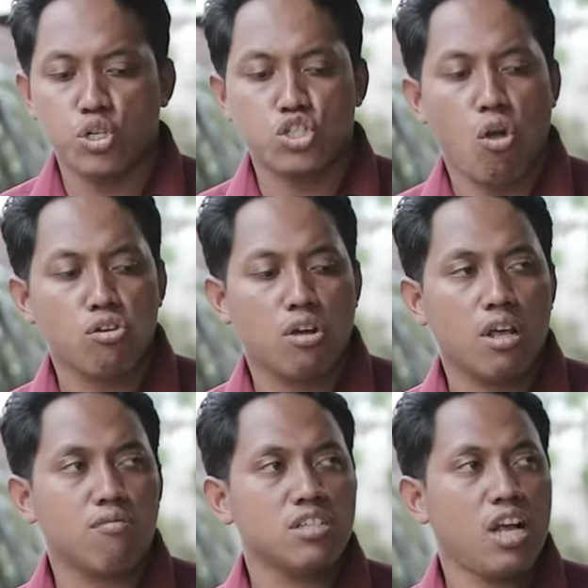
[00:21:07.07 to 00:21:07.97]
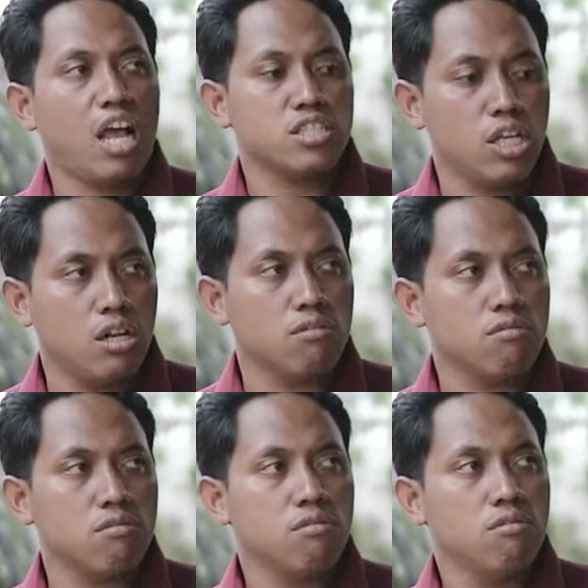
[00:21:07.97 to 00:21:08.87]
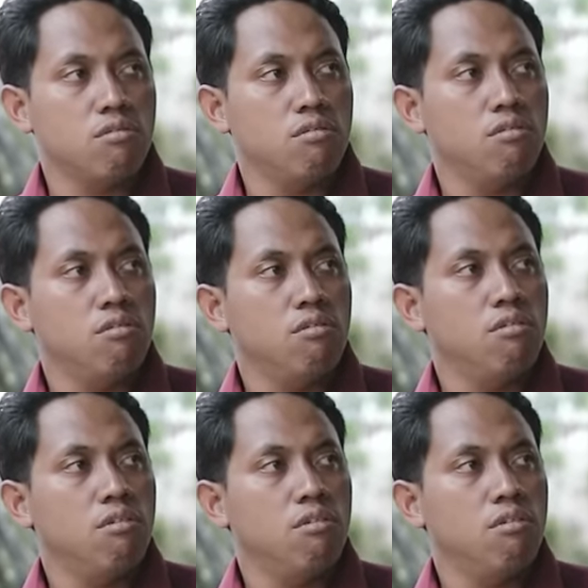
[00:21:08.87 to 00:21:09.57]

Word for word: percaya lek kuat hasil ngono. Lah